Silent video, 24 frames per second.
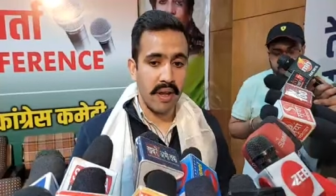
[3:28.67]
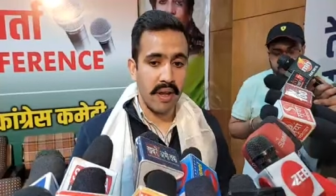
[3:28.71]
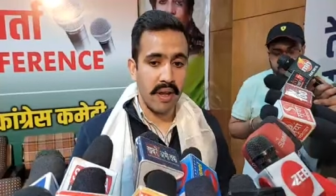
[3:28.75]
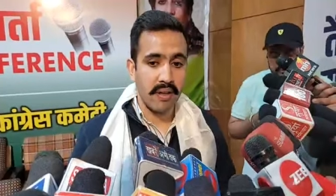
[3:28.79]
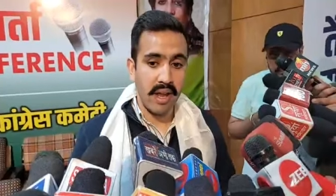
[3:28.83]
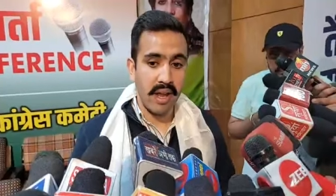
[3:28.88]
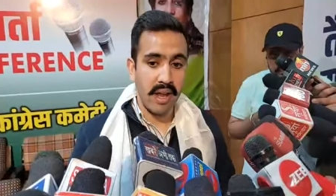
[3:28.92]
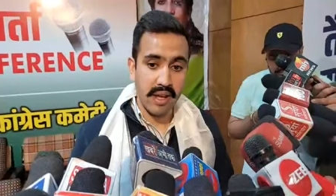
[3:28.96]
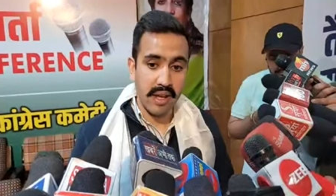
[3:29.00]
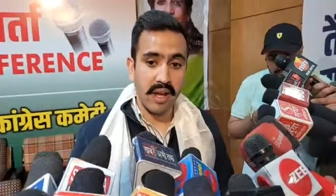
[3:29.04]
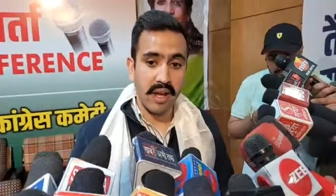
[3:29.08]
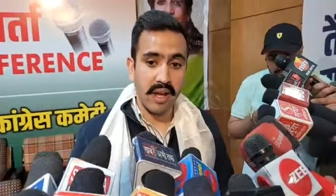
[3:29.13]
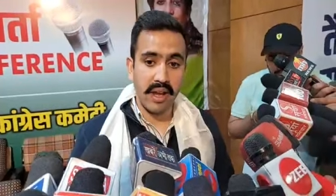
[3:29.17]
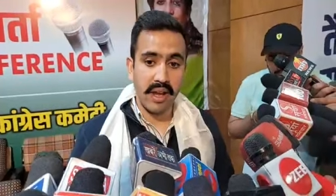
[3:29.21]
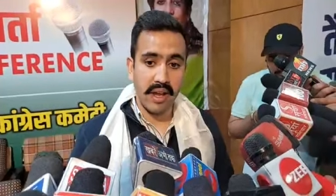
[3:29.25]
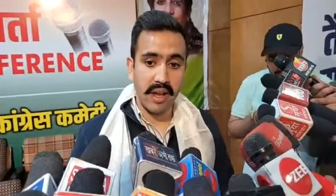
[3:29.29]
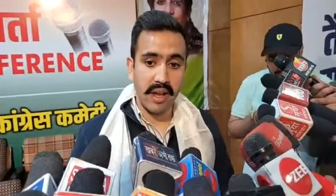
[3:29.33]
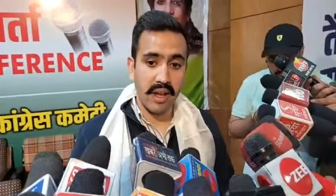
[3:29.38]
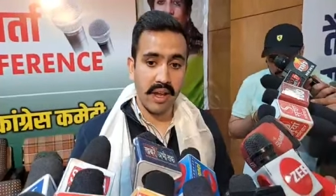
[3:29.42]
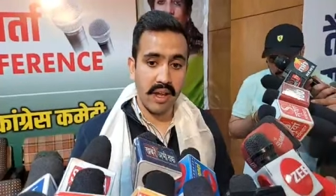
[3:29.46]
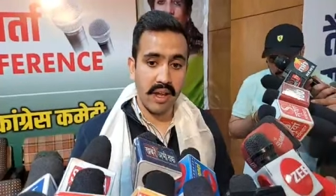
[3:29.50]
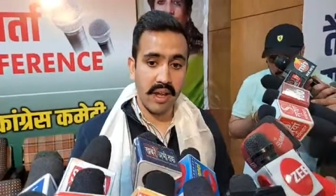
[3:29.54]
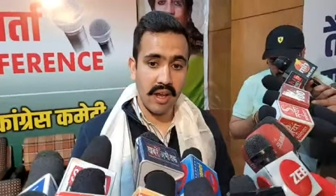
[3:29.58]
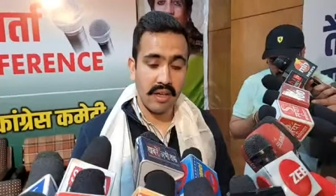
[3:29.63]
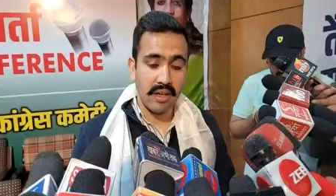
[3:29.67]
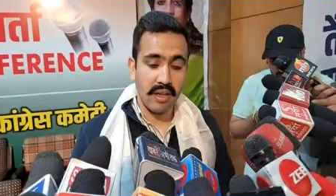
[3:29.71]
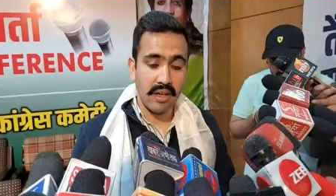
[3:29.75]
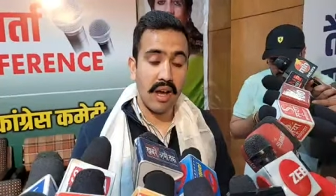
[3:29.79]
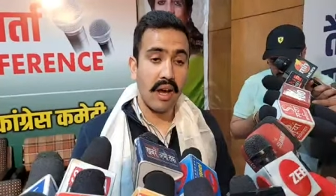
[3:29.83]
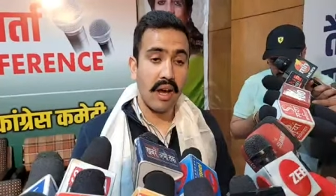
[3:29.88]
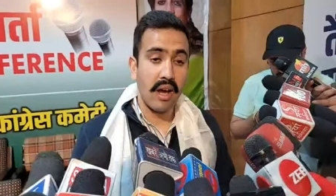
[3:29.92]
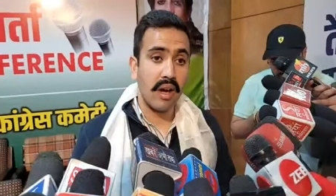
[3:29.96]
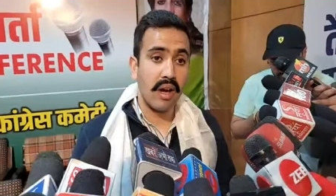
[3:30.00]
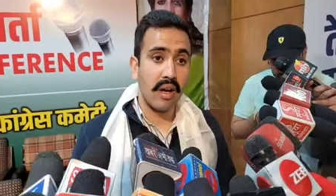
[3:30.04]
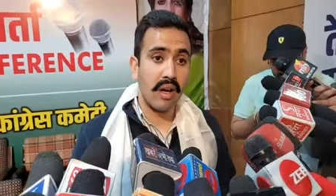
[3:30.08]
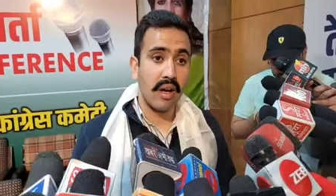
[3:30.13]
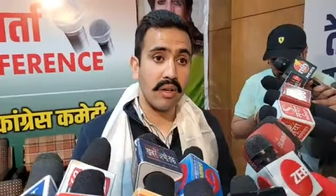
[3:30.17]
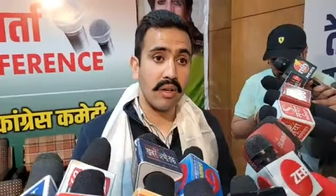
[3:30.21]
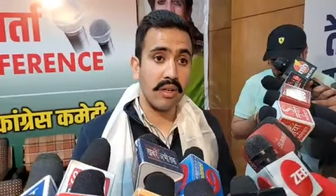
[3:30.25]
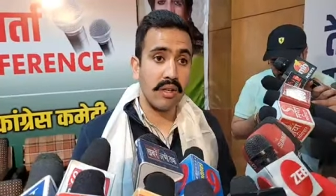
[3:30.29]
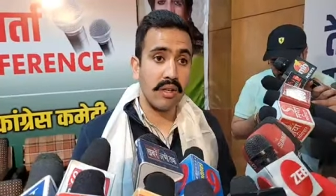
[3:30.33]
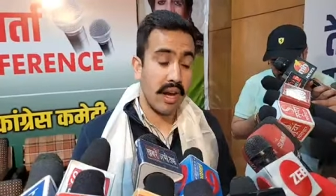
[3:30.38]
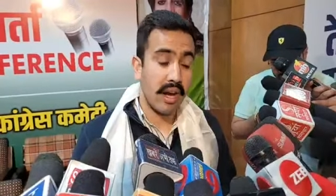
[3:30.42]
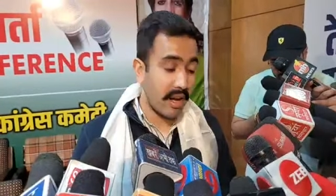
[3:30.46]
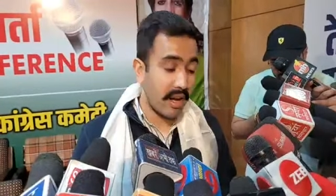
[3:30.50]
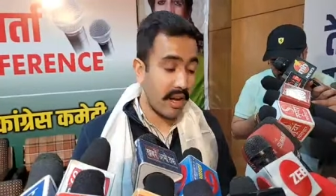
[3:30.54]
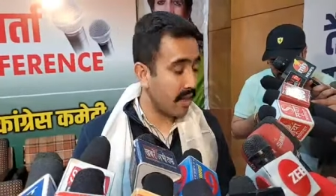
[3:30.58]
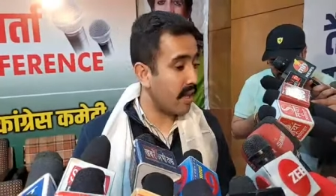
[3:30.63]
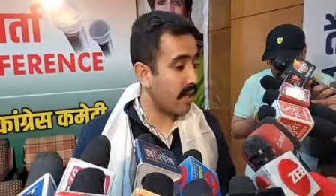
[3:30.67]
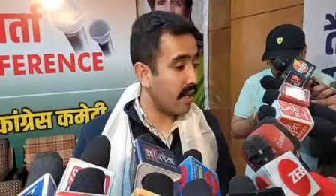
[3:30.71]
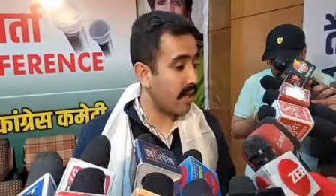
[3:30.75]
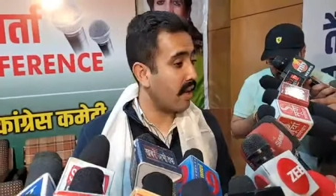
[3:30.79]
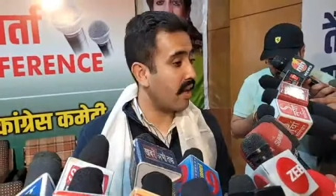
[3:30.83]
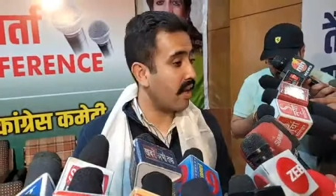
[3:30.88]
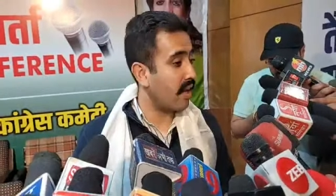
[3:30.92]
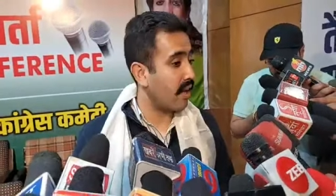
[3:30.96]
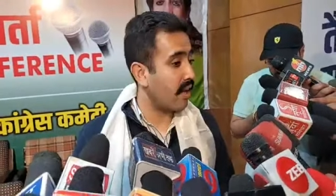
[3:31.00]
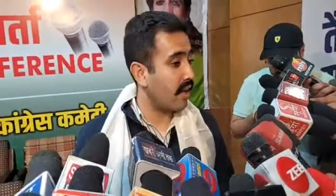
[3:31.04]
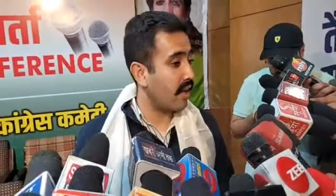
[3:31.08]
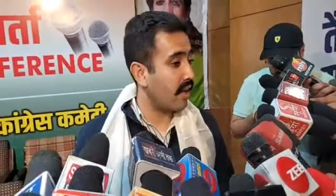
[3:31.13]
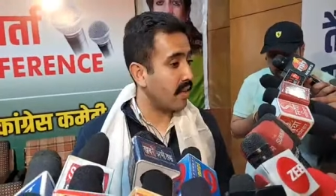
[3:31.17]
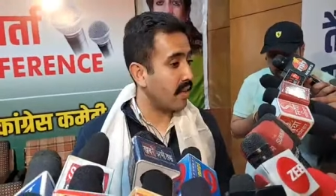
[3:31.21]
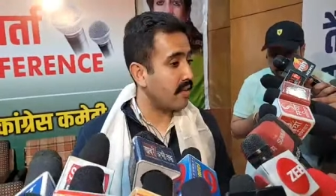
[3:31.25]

नहीं करेंगे ना करने देंगे